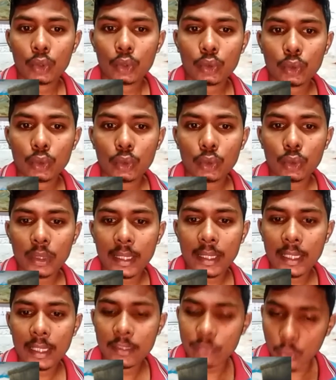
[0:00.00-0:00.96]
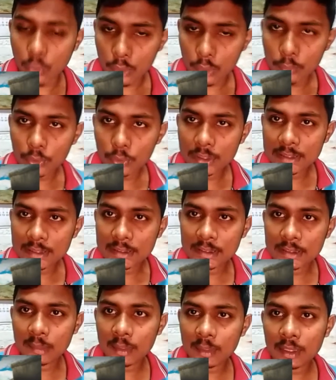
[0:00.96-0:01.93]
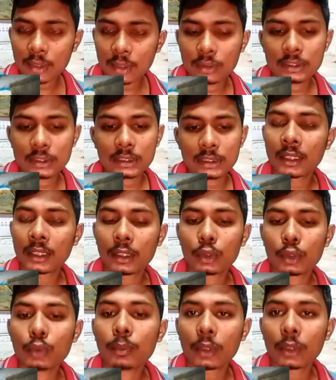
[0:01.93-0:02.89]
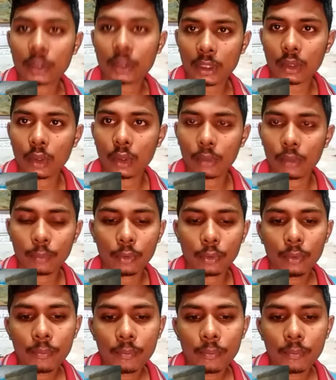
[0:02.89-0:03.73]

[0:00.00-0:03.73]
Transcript: তো এই ভটভটি সিনেমাটা হচ্ছে রূপকথার গল্প